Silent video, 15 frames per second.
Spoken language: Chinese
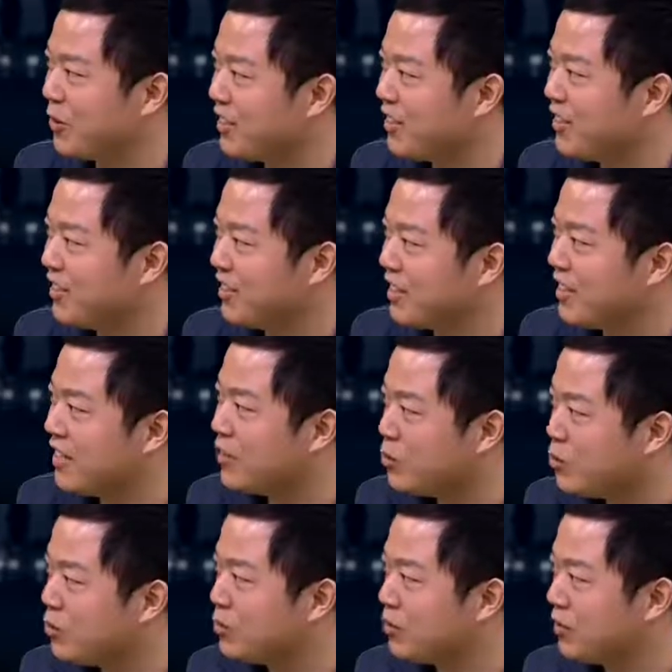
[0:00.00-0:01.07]
我一个很大的一个
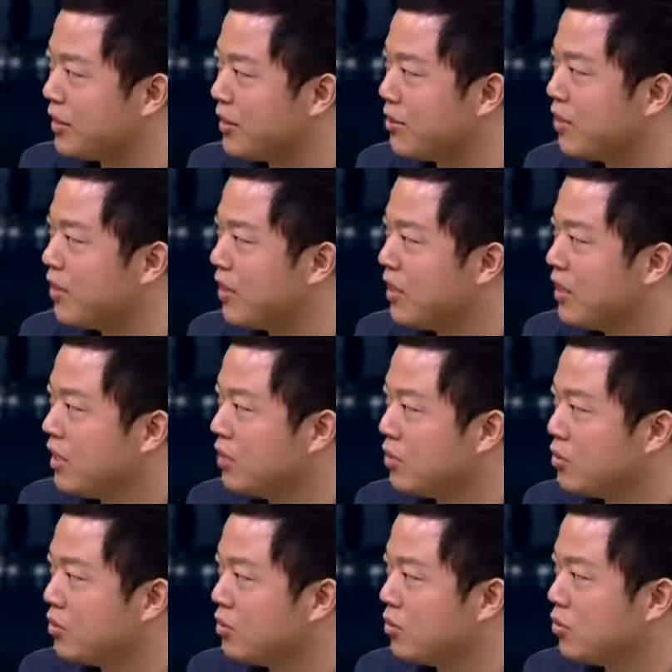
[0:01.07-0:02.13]
触动，在于
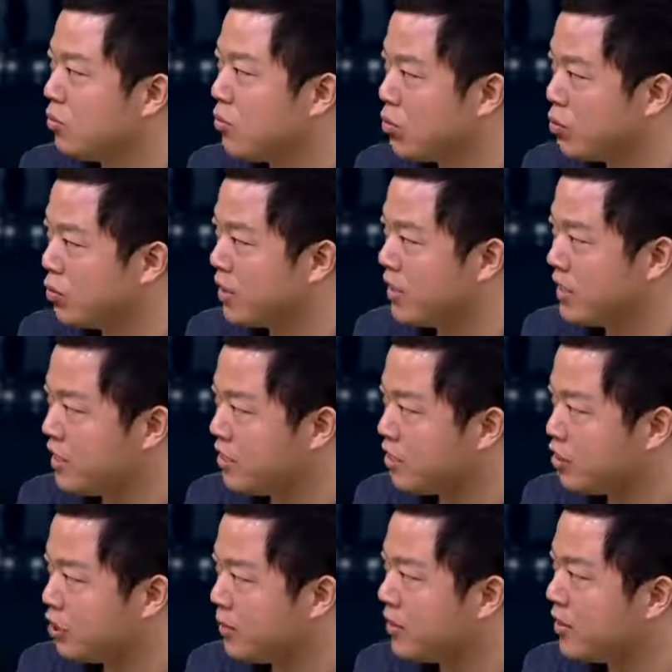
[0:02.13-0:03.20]
有无数的现
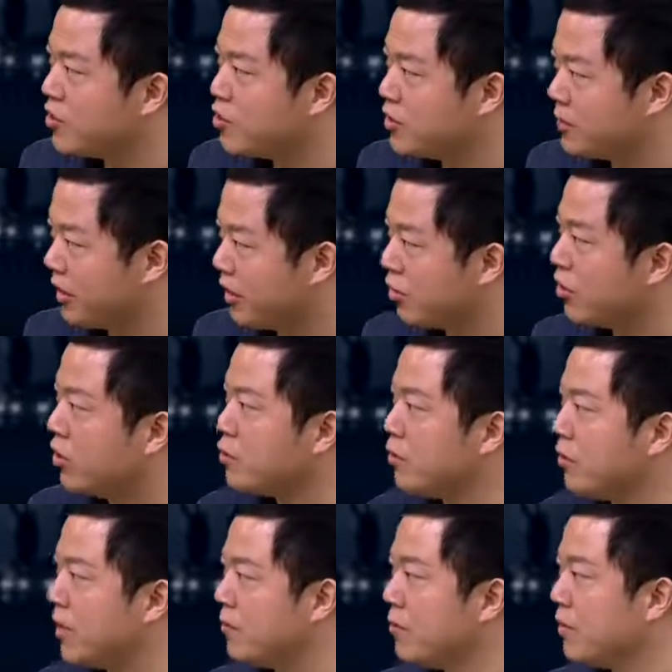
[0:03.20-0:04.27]
场照片和视频流了
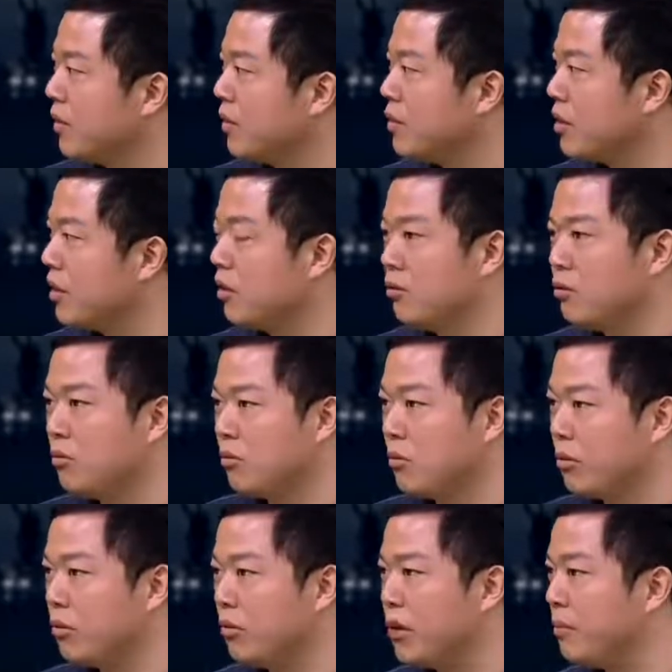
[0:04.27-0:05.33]
出来。这个
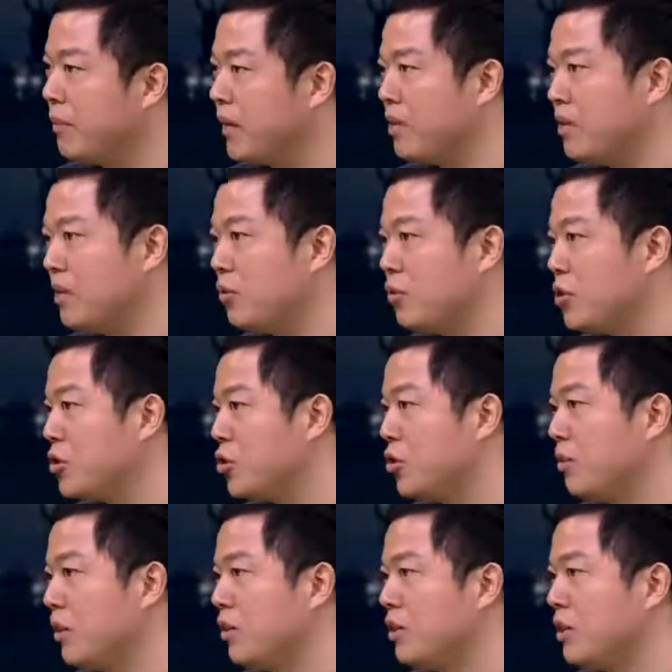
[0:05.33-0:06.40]
我作为一个媒体人，我是
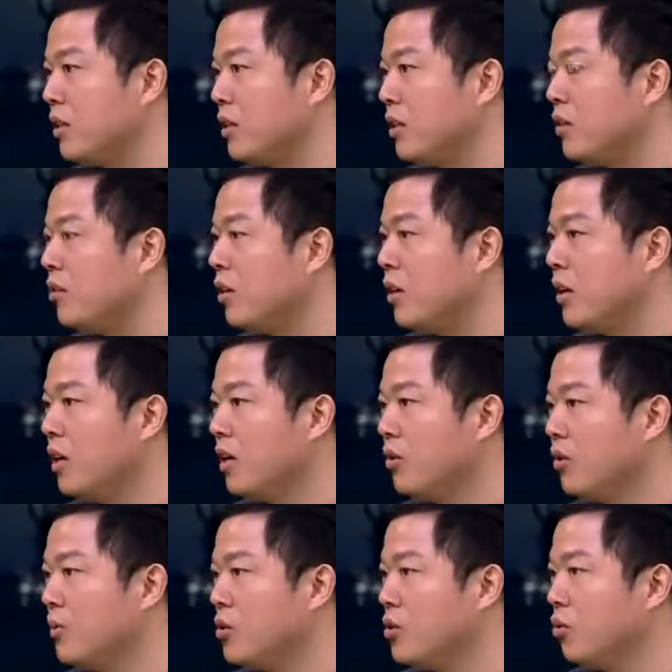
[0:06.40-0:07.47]
受不了这个的，因为
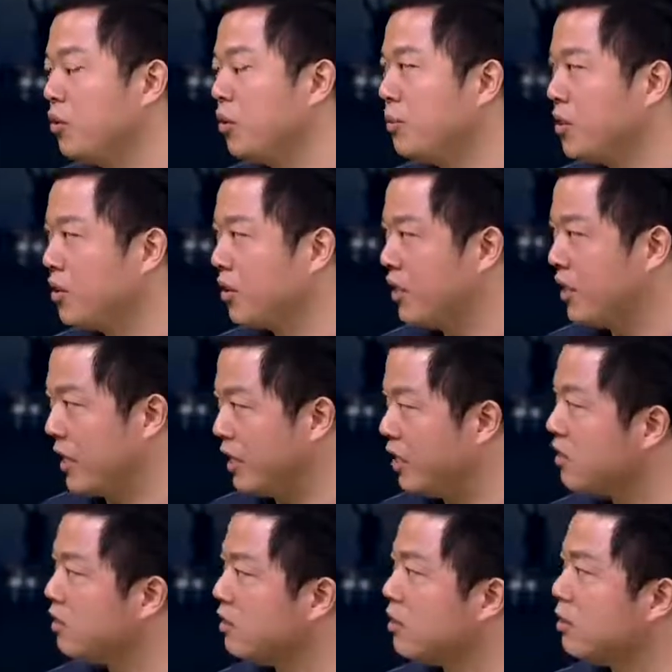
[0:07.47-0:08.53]
我们受过比较严
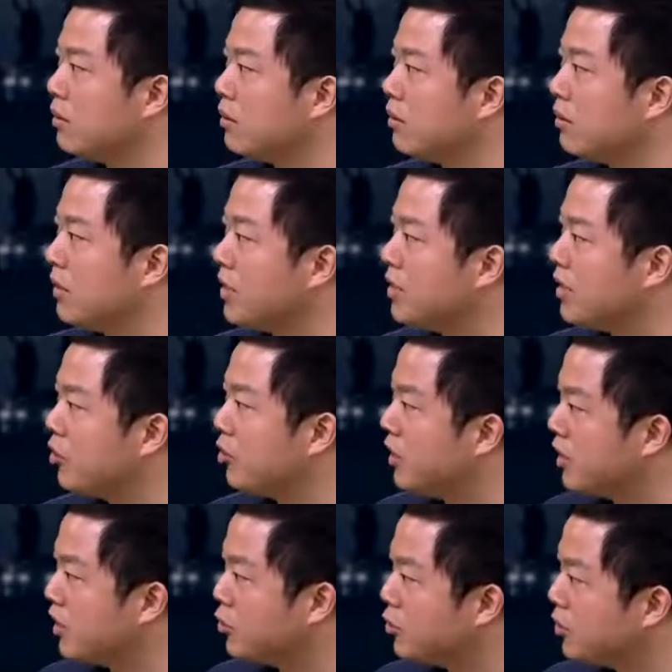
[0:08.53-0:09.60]
格的媒介
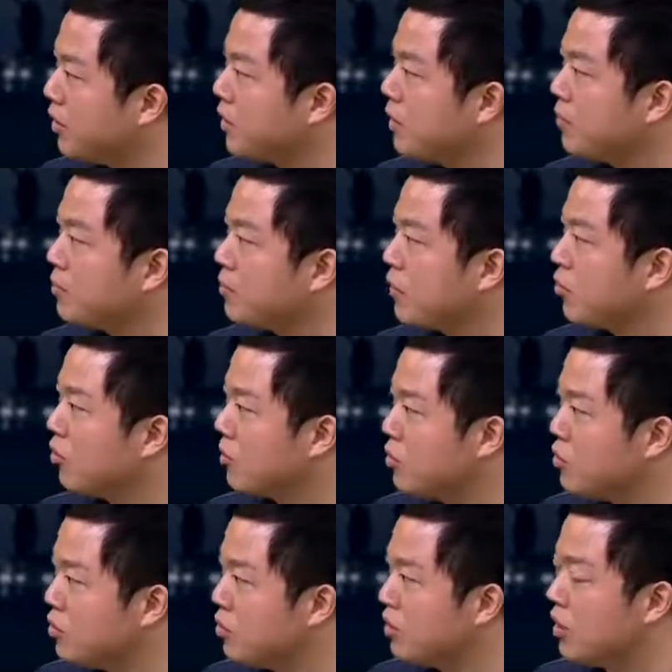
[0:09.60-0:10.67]
伦理的训练。我
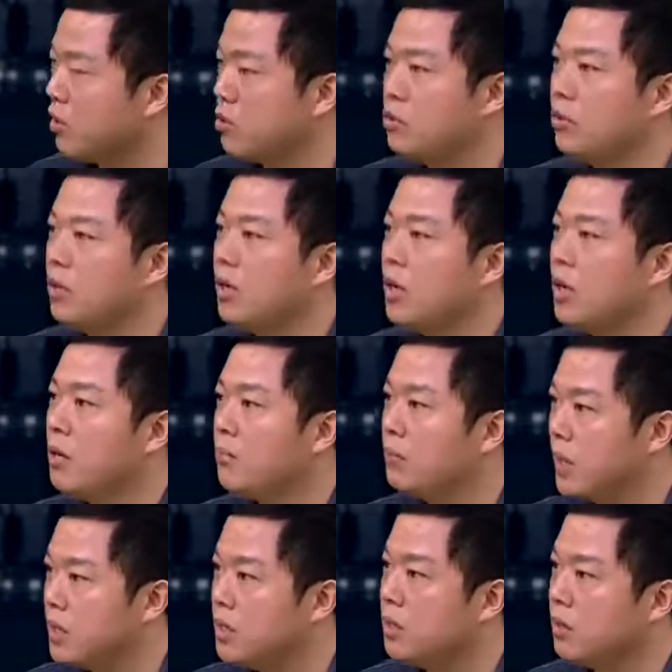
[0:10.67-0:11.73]
们知道说，
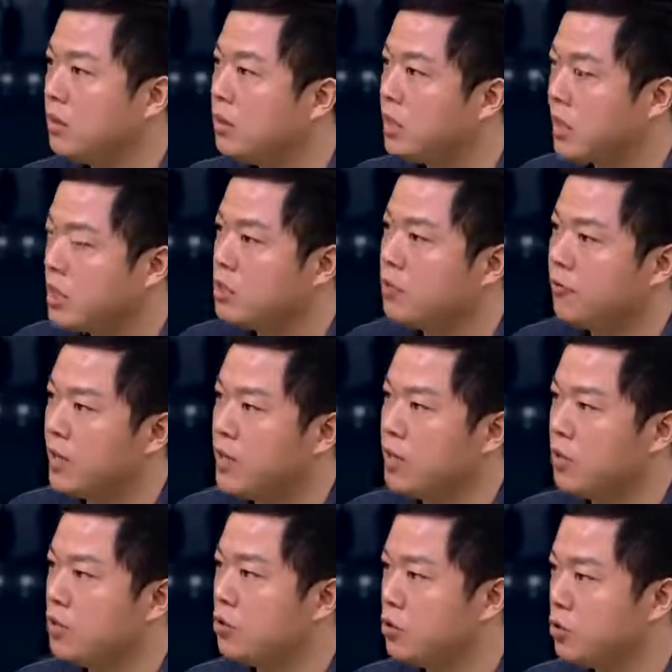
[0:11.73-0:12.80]
媒体一开始发
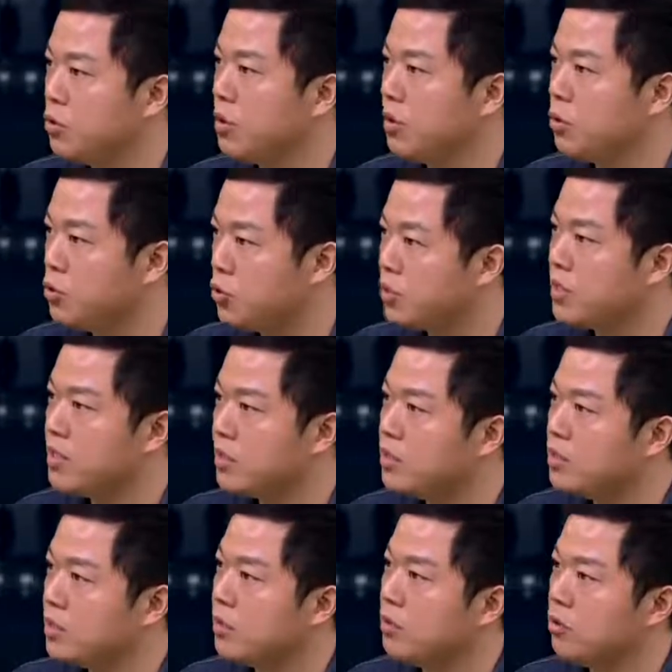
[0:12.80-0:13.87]
展的时候，就是以血
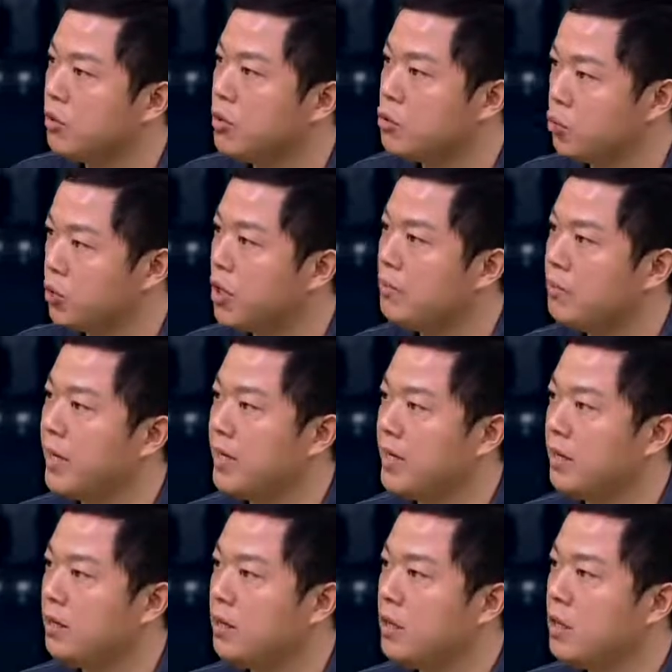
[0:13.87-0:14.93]
腥性作为主要卖
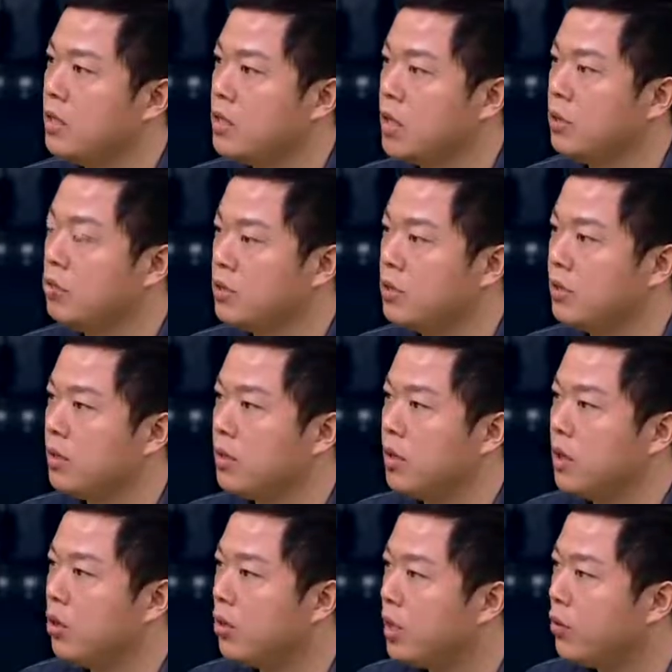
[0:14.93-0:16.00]
点。这个东西
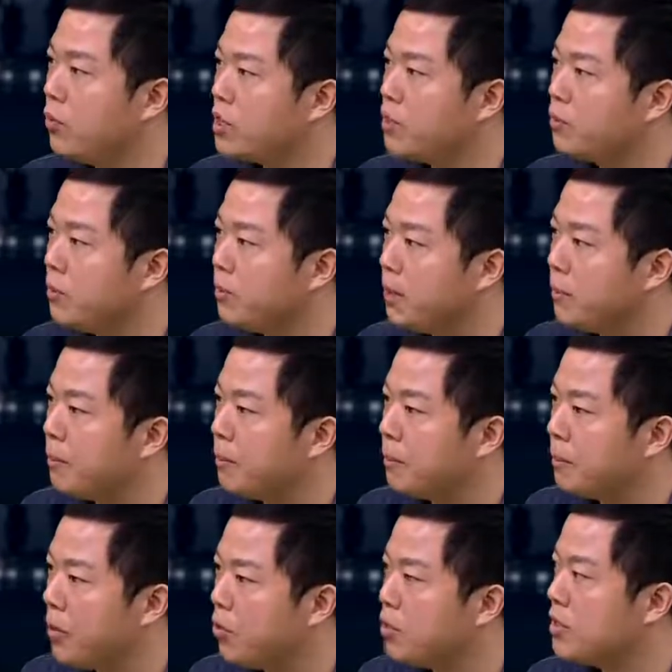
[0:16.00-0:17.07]
后来为什么被
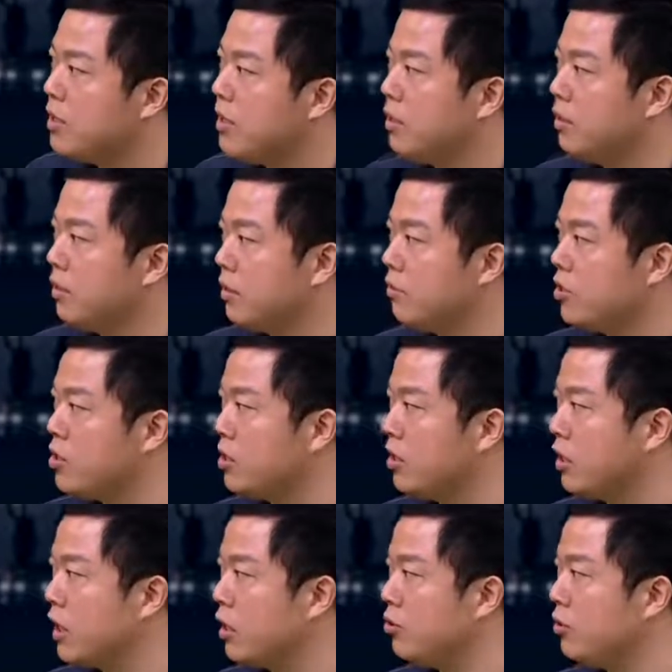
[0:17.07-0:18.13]
抛弃了呢？因为实际
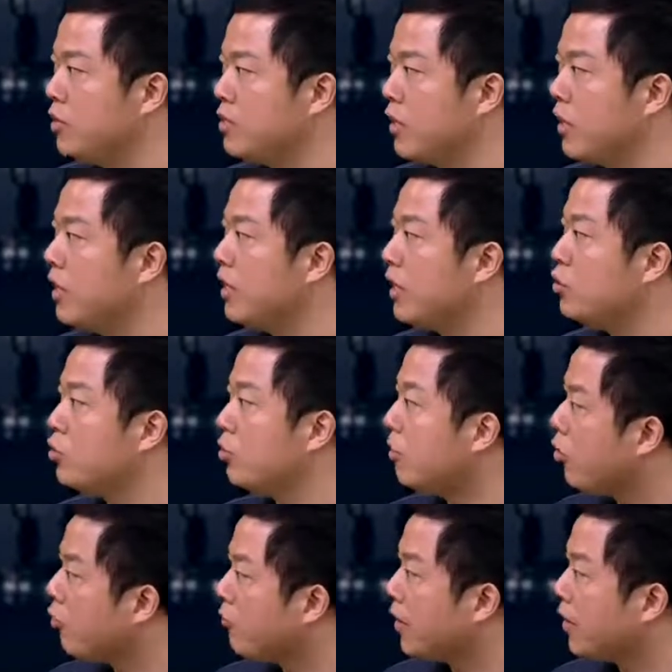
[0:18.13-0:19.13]
上它是对人类的一种冒